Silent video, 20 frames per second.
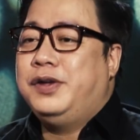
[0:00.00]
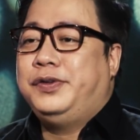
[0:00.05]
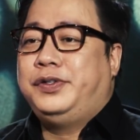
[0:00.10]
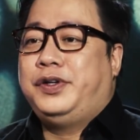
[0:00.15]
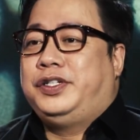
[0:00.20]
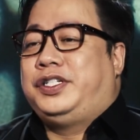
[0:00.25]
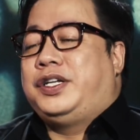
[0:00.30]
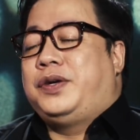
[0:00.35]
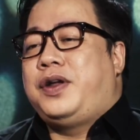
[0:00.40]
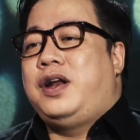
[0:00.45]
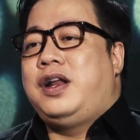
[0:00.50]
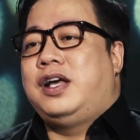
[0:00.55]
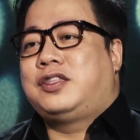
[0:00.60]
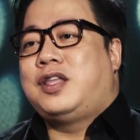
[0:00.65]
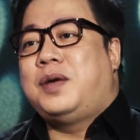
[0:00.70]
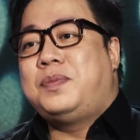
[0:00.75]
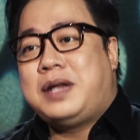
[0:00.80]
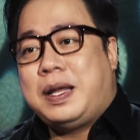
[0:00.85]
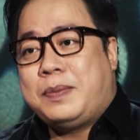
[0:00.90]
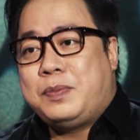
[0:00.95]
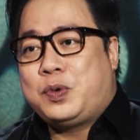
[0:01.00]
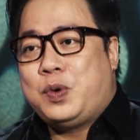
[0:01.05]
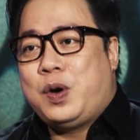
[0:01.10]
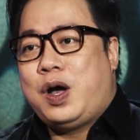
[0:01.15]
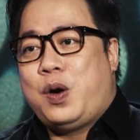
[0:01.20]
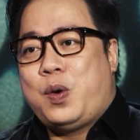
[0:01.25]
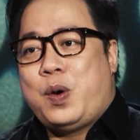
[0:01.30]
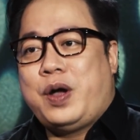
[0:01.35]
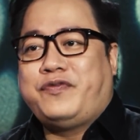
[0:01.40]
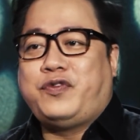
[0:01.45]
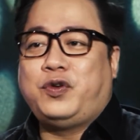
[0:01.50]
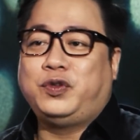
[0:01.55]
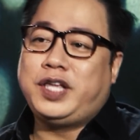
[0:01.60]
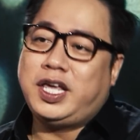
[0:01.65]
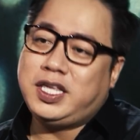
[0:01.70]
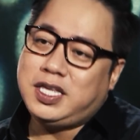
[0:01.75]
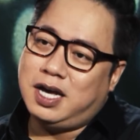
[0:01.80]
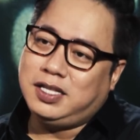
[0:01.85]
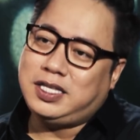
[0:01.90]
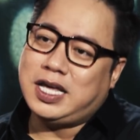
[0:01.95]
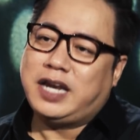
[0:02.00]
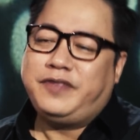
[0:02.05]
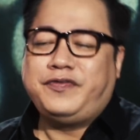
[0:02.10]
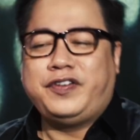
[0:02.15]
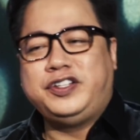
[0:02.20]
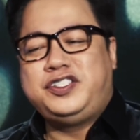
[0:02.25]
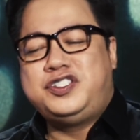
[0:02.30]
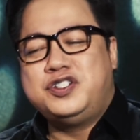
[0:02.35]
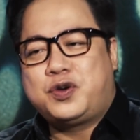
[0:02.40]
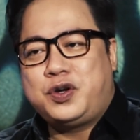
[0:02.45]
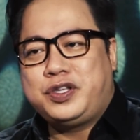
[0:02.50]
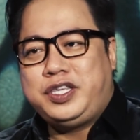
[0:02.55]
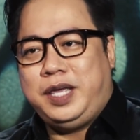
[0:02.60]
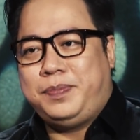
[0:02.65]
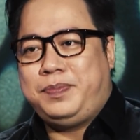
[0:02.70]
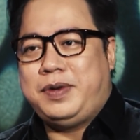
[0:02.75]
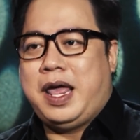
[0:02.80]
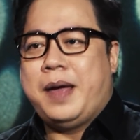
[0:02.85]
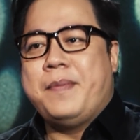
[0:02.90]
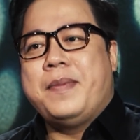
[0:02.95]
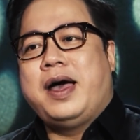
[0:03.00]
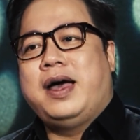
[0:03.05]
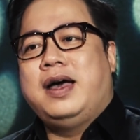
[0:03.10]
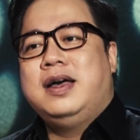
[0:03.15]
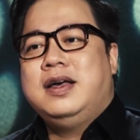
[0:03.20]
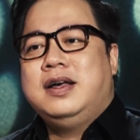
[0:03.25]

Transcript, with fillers: rồi sau đó là top 5 của hoa hậu hoàng vũ thế giới thì anh vẫn chưa có dịp để mà